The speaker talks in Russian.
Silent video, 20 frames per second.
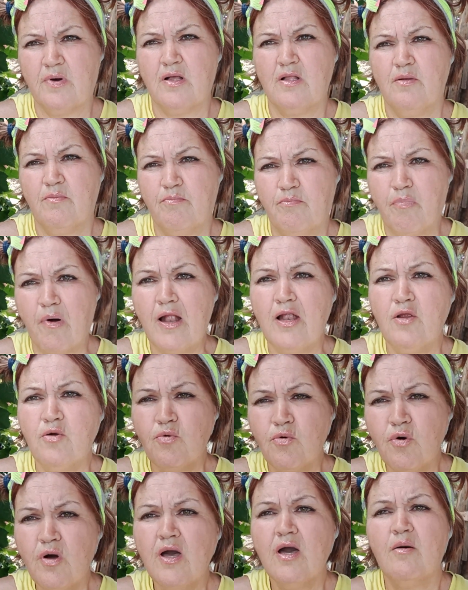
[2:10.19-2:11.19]

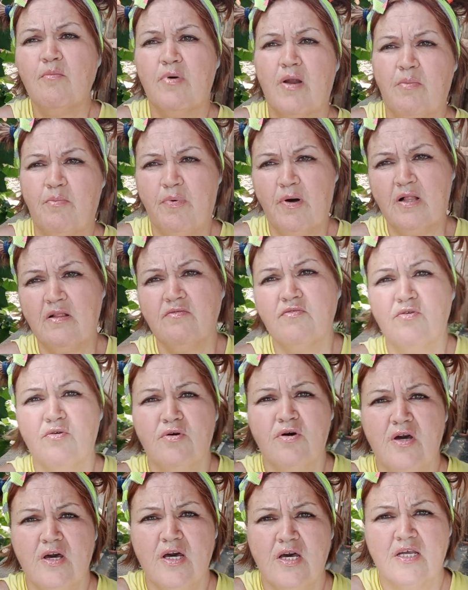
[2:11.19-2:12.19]
пропалываю траву с
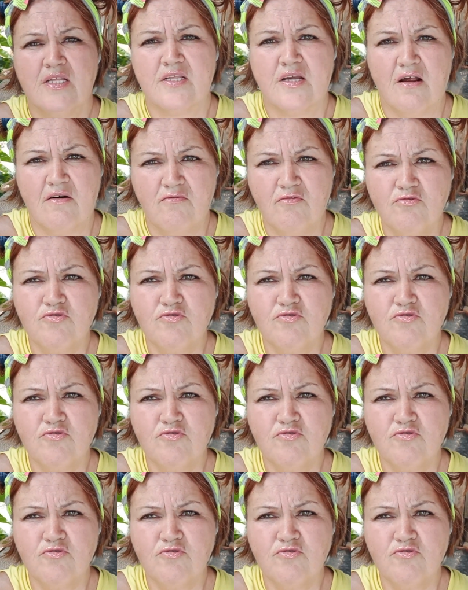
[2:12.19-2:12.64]
клубники.